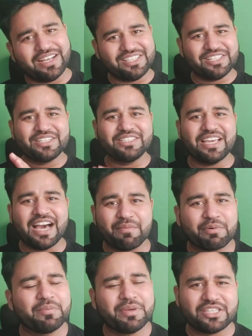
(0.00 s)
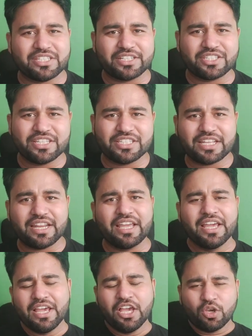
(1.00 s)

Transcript: अच्छा जी आपका भी अच्छा सजेशन है